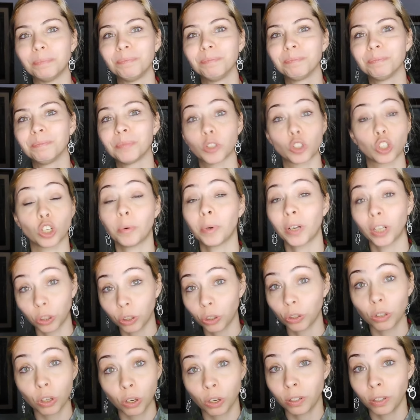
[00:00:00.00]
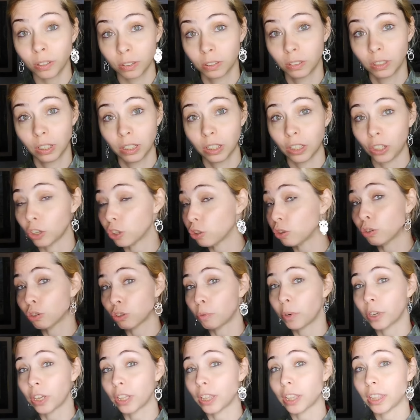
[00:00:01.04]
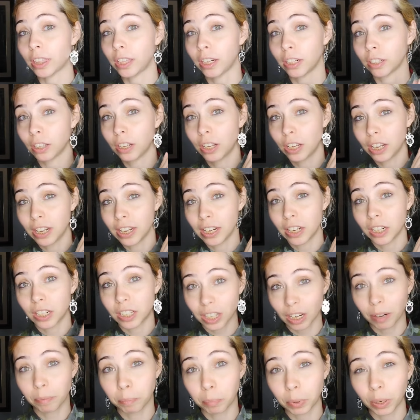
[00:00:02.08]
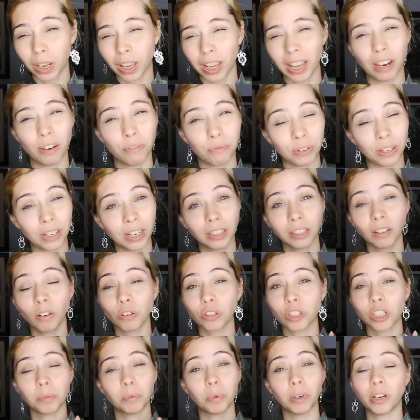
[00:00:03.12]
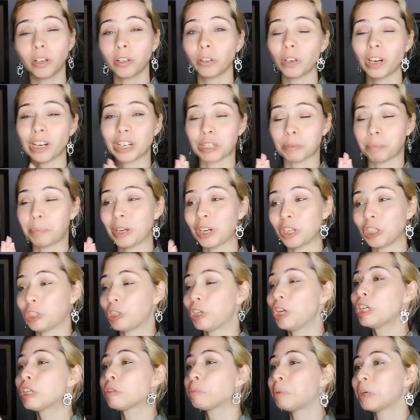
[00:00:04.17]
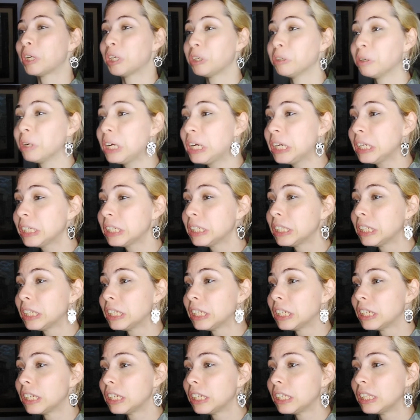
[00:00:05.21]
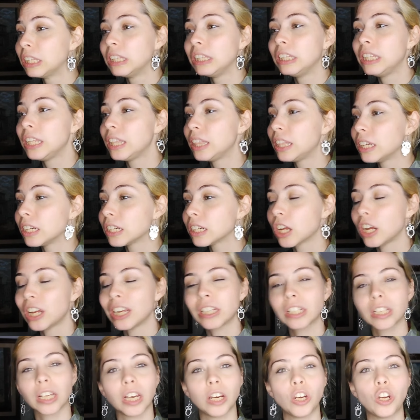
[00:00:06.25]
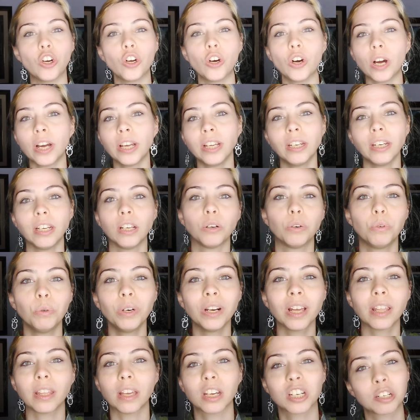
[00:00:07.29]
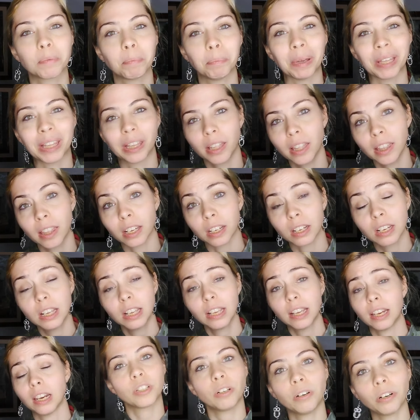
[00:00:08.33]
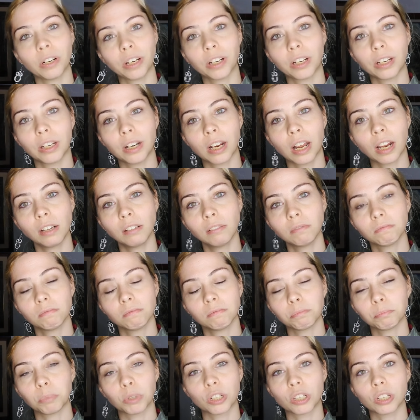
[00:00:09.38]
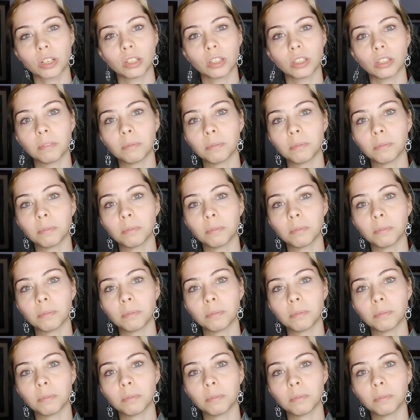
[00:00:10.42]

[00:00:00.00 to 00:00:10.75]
mm, sobre todo, y eso os lo voy a decir siempre, el final de los simuladores versión española, dices, es que no hay ninguna despedida. versión original, pues,